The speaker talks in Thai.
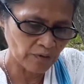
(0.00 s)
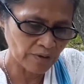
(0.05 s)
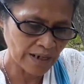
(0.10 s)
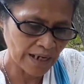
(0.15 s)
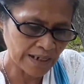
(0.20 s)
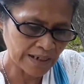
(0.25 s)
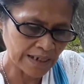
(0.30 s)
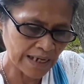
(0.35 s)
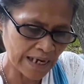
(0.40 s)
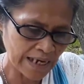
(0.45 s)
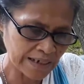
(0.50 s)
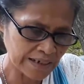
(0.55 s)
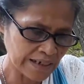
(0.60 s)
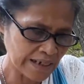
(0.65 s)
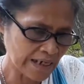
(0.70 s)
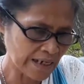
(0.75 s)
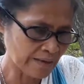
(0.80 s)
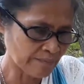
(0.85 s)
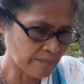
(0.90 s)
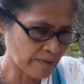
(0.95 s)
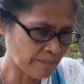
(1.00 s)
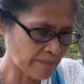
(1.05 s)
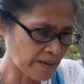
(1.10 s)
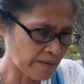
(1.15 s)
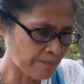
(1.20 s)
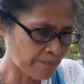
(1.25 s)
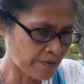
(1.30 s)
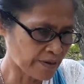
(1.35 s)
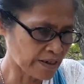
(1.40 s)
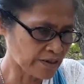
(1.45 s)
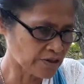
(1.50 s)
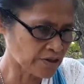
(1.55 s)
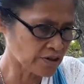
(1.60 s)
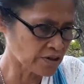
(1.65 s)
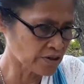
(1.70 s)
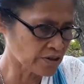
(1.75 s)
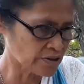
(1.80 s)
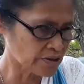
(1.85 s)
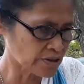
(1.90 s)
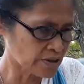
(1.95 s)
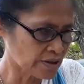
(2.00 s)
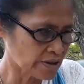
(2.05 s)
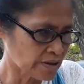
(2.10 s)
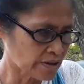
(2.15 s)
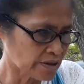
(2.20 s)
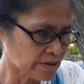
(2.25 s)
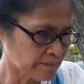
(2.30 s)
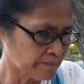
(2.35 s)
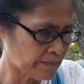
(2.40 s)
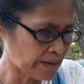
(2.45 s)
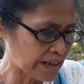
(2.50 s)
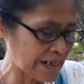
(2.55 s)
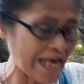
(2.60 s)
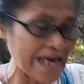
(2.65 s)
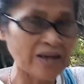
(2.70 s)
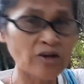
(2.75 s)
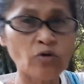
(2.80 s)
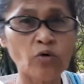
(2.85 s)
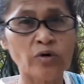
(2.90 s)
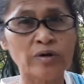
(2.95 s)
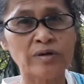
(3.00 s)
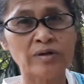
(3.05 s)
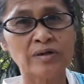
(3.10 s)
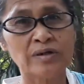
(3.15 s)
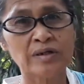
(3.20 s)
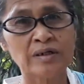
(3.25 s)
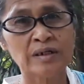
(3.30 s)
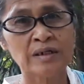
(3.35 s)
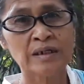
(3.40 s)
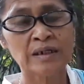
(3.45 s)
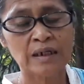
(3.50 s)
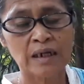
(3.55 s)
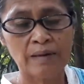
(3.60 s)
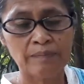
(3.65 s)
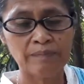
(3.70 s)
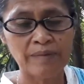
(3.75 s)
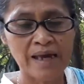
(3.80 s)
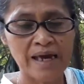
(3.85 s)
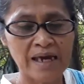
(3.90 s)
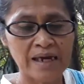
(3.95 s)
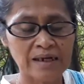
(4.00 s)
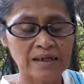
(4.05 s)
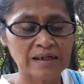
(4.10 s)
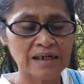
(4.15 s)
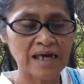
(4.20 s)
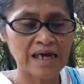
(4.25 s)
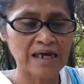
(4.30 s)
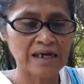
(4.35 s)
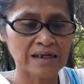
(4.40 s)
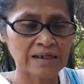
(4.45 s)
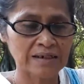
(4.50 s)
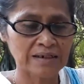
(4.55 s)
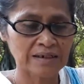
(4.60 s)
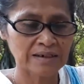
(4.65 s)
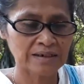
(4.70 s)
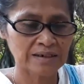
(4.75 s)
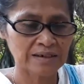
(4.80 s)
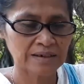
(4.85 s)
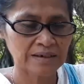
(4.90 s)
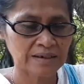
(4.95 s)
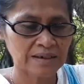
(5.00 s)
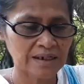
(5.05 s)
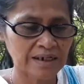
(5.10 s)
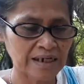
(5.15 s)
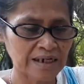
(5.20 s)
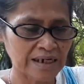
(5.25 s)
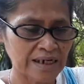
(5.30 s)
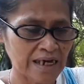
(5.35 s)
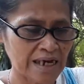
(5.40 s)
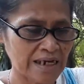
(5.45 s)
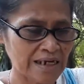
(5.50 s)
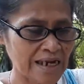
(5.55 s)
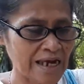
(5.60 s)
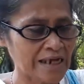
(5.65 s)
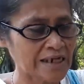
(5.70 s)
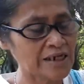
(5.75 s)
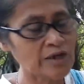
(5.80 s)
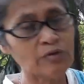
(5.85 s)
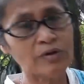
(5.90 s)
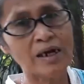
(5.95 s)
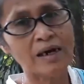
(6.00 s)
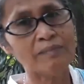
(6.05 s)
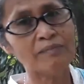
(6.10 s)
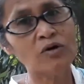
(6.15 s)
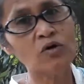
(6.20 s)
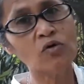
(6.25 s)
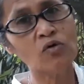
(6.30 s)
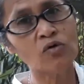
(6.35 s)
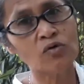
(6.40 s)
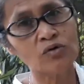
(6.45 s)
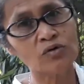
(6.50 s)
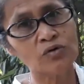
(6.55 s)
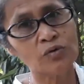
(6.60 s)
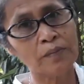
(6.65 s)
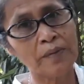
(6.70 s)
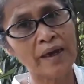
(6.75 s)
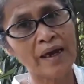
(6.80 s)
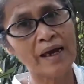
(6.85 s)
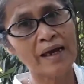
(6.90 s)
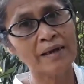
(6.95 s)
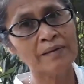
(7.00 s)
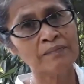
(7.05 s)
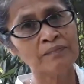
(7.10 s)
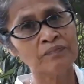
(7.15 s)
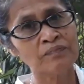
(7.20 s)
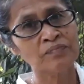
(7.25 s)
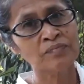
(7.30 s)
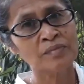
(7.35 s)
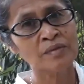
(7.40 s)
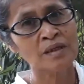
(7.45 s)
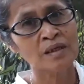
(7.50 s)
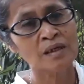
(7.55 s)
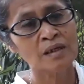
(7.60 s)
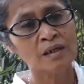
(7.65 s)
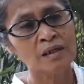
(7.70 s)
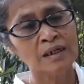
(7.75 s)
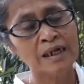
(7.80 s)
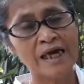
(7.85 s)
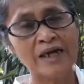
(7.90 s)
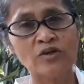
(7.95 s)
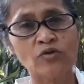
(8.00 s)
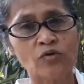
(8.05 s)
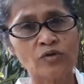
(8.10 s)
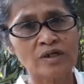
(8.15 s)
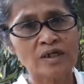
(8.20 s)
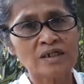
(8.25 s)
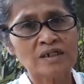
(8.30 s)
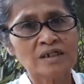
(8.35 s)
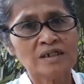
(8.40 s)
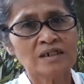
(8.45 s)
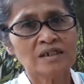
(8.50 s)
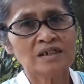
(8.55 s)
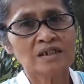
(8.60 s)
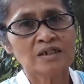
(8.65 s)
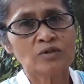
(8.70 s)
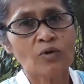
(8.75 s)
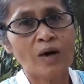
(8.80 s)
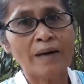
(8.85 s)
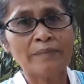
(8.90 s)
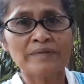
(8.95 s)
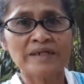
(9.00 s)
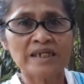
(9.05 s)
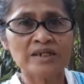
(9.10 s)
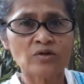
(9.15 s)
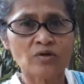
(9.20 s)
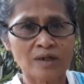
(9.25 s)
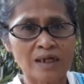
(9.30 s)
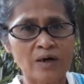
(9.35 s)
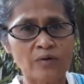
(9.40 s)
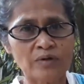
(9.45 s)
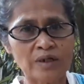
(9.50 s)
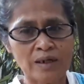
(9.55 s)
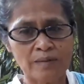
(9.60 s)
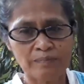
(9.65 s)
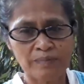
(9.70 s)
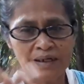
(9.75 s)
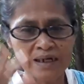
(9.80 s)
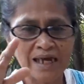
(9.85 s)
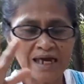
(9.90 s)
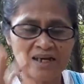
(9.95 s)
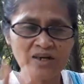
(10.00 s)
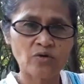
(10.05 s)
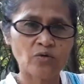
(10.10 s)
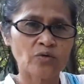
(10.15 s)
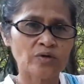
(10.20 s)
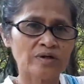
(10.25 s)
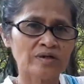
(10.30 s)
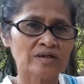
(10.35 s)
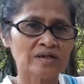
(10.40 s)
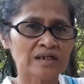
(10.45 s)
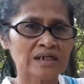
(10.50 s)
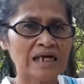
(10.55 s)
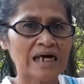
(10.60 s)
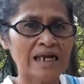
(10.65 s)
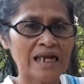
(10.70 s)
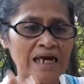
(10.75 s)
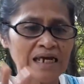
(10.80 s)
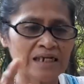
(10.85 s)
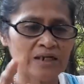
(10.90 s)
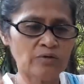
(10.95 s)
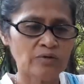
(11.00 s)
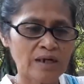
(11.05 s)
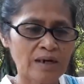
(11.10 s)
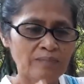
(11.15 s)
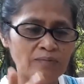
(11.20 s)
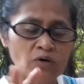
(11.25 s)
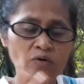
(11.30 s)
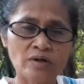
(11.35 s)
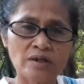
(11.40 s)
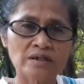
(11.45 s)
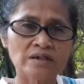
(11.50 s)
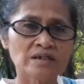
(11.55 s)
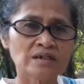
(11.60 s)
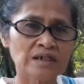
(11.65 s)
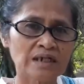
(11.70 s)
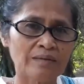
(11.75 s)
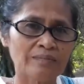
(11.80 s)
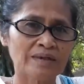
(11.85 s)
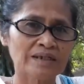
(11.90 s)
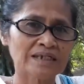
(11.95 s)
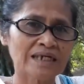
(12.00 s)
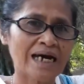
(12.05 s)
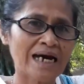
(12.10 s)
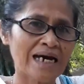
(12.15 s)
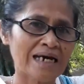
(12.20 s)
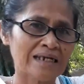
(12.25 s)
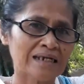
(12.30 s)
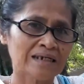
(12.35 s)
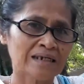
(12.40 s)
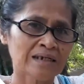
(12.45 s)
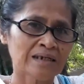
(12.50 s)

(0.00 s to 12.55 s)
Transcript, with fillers: ของร่างกายเนี่ยฮะมันมี pressure หรือมีแรงกดกับแรงแรงเขาเรียกอะไรฮะแรงเหนี่ยวนำโลกถูกไหมคะแรงกดก็คือความคิดของเราเนี่ยเป็นแรงกดแต่แรงเหนี่ยวนำโลกก็คือธรรมชาติ